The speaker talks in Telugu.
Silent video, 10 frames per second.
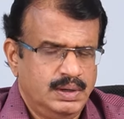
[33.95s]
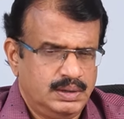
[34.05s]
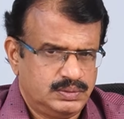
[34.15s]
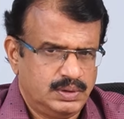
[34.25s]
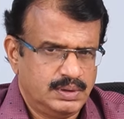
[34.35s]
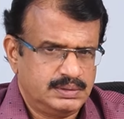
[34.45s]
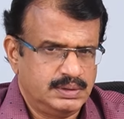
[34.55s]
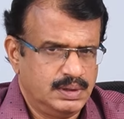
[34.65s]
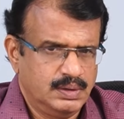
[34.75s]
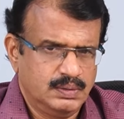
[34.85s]
యాక్చువల్గా
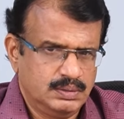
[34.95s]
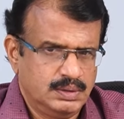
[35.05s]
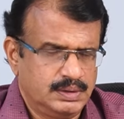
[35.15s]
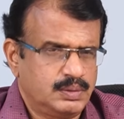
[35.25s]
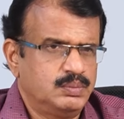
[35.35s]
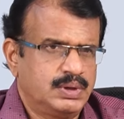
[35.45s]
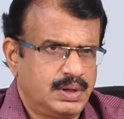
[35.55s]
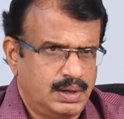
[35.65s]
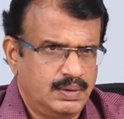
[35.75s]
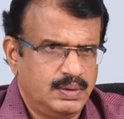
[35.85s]
షెడ్యూలు ఇంతకుముందే
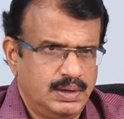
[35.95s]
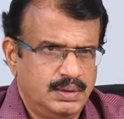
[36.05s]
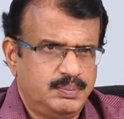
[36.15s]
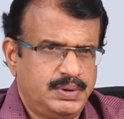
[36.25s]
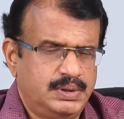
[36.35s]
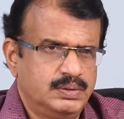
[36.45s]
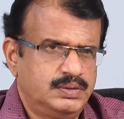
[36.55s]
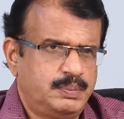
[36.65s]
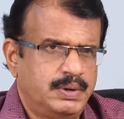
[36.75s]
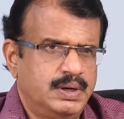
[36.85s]
రావాలి పది
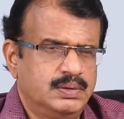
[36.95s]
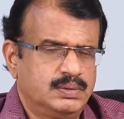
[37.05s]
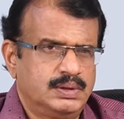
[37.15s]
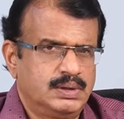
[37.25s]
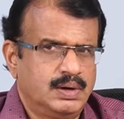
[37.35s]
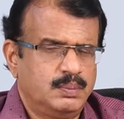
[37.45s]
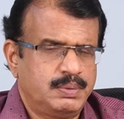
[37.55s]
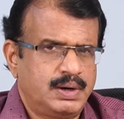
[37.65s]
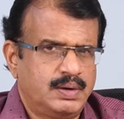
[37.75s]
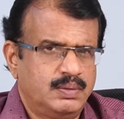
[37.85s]
నుంచి పన్నెండవ తేదీ
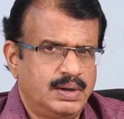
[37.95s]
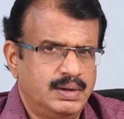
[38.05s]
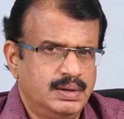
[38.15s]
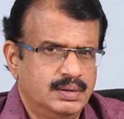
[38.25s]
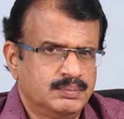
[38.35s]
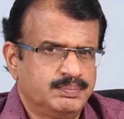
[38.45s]
లోపల రావాలి కానీ